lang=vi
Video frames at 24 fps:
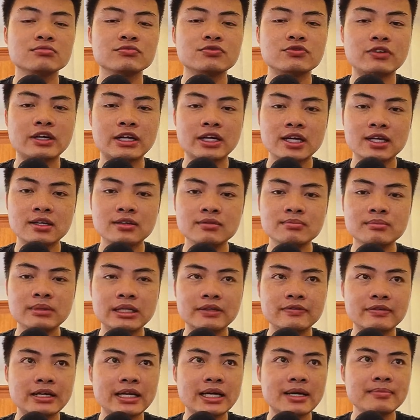phải đến
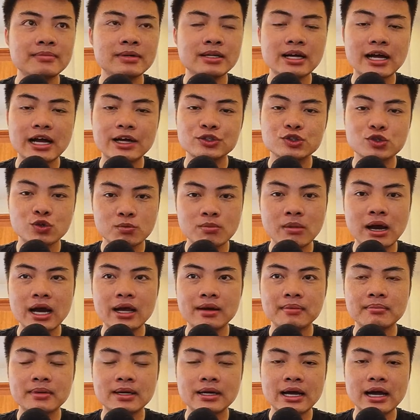mình phải đếm đến hàng chục
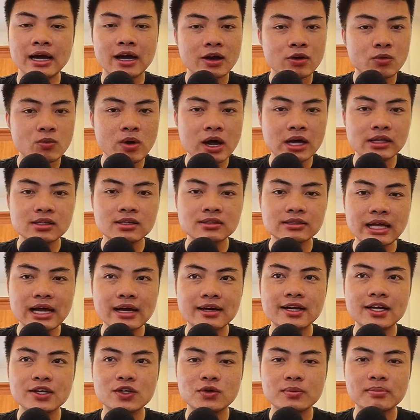bạn mà đã qua tương
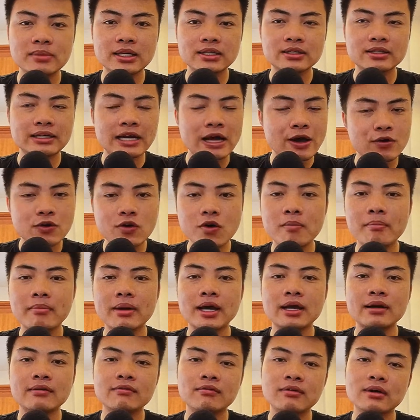tác kênh của mình thì đều
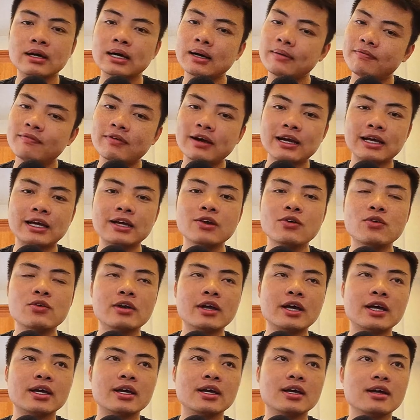comment và gặp phải cái lỗi
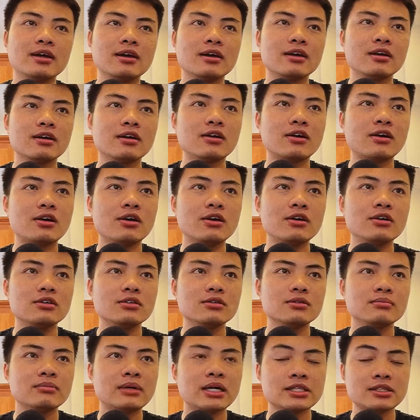này đó
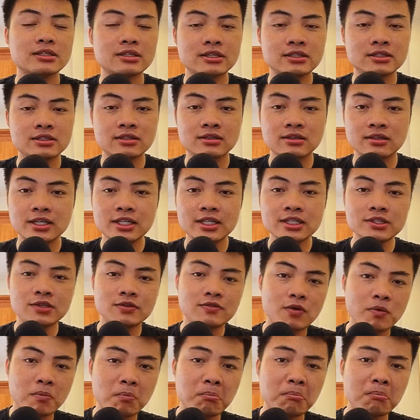mà xử xử lý trong
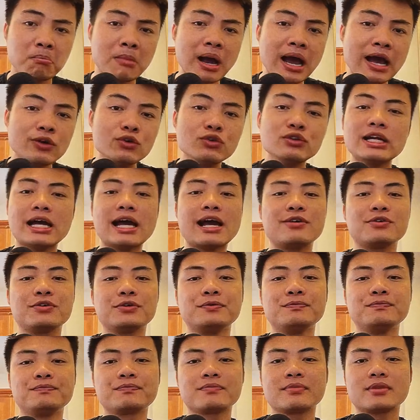vòng 3 lốt nhạc
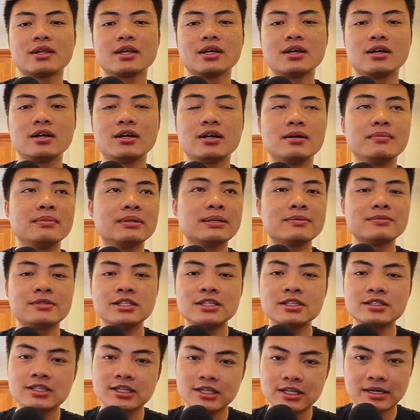rồi mà thậm
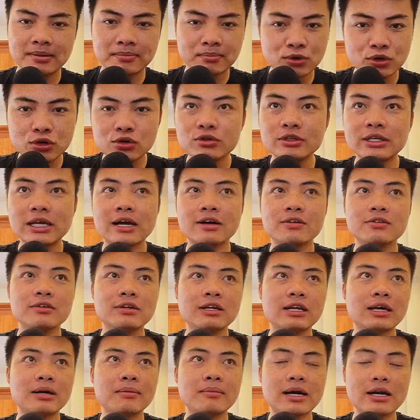chí chỉ là một lốt nhạc
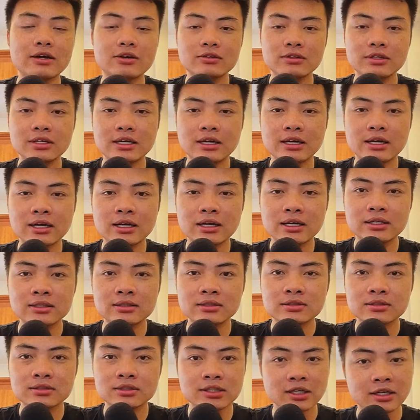thôi là các bạn có thể
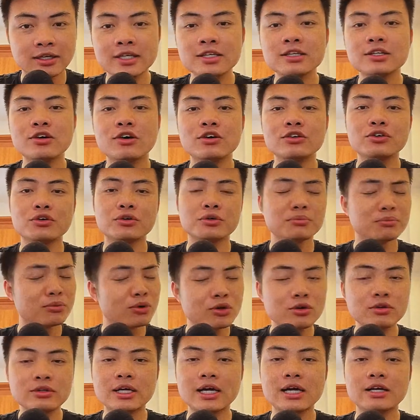là xử lý được nó rồi một
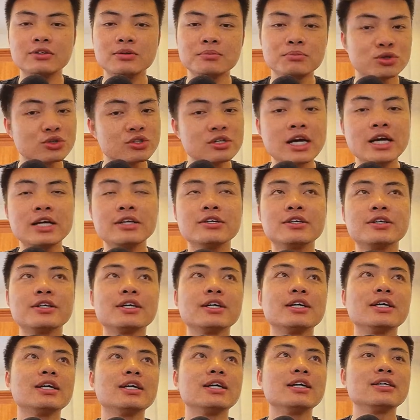lốt nhạc rồi một giây rồi
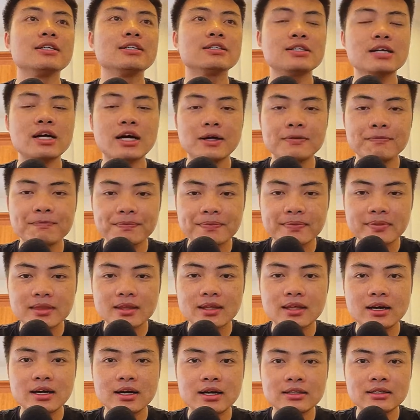được chưa
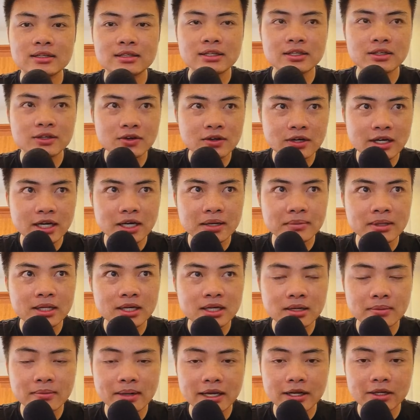Đấy, thế thì ok bây
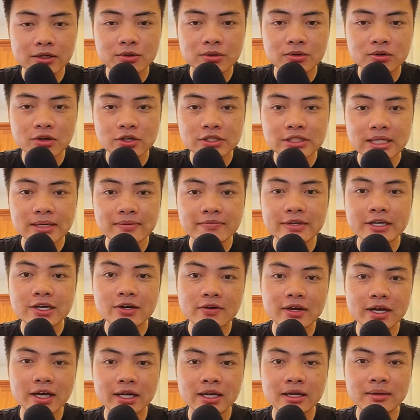giờ các bạn hãy cùng đón xem video
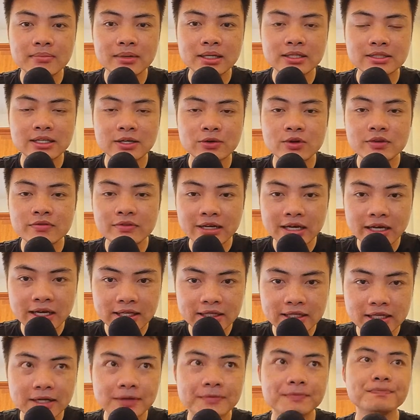này để mình giải quyết vấn
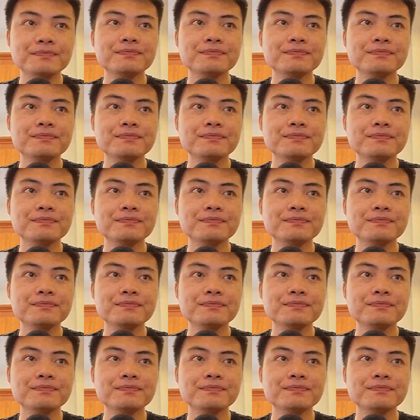đề nhá